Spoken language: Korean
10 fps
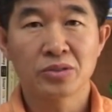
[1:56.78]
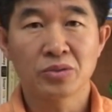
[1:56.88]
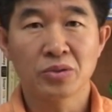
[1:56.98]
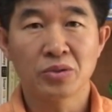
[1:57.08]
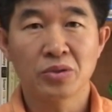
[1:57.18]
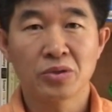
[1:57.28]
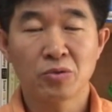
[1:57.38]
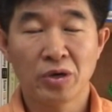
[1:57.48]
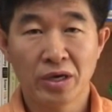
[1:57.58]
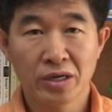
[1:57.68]
또
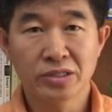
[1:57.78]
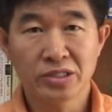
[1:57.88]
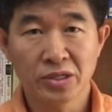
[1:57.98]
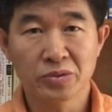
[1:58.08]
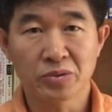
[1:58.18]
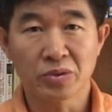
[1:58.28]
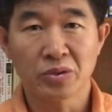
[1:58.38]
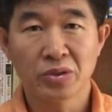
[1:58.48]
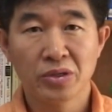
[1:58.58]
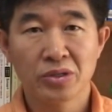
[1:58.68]
계획을 세우고
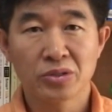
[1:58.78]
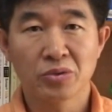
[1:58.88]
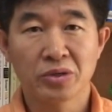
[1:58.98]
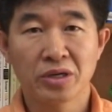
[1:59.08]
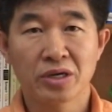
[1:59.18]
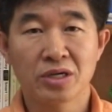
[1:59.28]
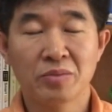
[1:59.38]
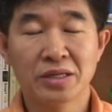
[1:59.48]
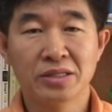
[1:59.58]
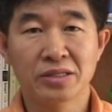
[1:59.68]
또 그에
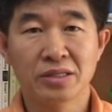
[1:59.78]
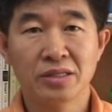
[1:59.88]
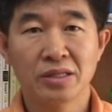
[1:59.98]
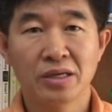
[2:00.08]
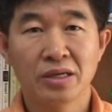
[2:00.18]
걸맞는